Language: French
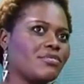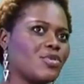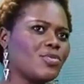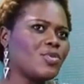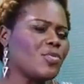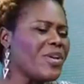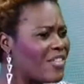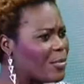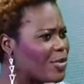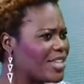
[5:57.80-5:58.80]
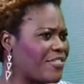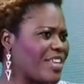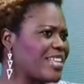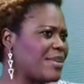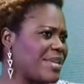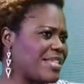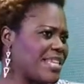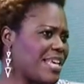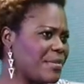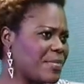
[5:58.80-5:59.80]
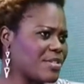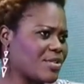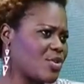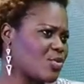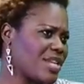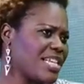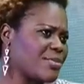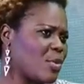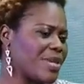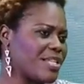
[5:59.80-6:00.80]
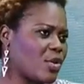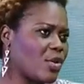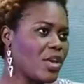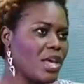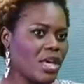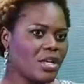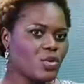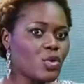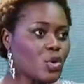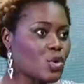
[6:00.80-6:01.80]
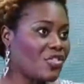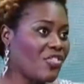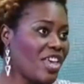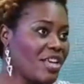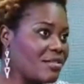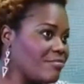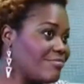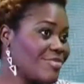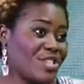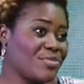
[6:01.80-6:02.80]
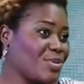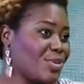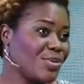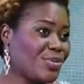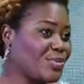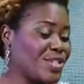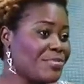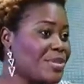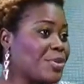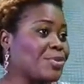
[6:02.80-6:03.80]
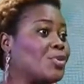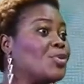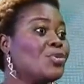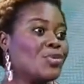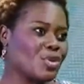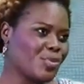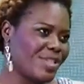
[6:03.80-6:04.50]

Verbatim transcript: je ne me suis pas vraiment déviée des médias, parce, des journalismes, parce que tout ce que je fais, j'ai besoin de vous, j'ai besoin de nous, cest je